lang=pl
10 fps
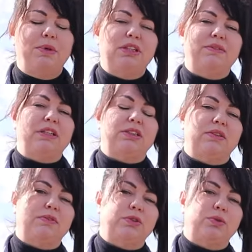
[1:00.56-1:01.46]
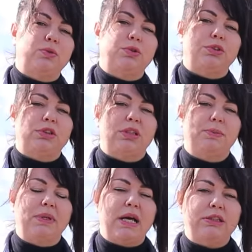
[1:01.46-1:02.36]
ponieważ wzdłuż
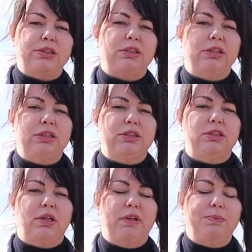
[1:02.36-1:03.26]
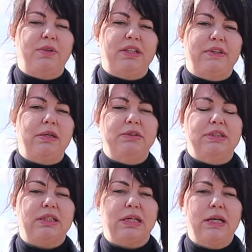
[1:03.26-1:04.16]
blaszki liściowej pojawiają
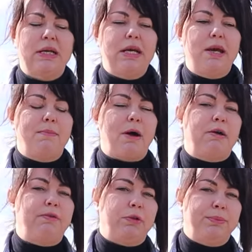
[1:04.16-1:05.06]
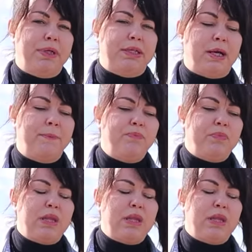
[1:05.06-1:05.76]
się takie małe wgłębienia.